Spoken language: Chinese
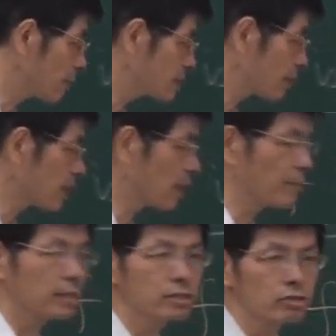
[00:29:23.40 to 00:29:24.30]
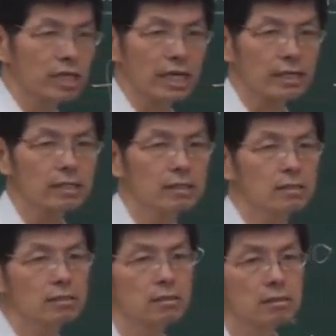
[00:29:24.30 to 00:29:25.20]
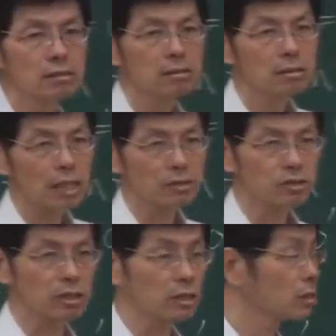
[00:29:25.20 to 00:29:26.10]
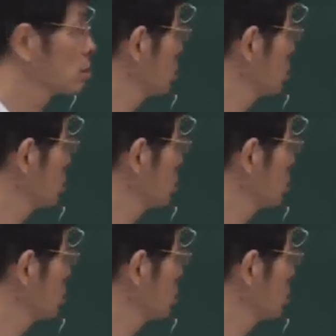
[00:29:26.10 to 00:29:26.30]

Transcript: 是 upper sum 的 limit 就是零，那就是